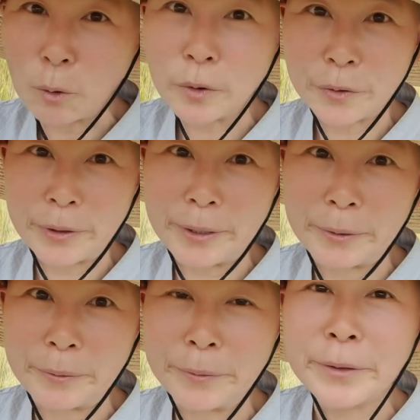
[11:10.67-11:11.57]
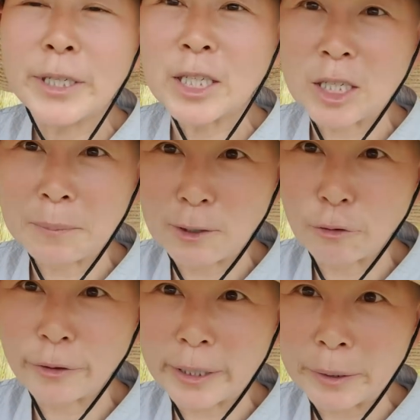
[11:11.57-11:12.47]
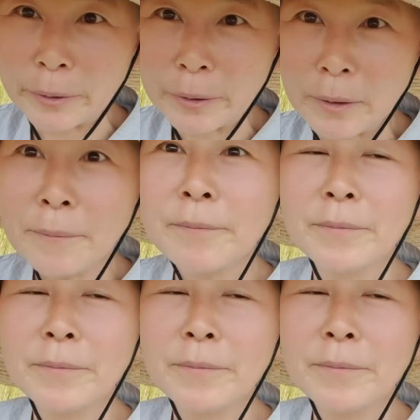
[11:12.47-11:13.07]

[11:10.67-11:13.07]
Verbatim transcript: 거예요. 지켜봐 주세요.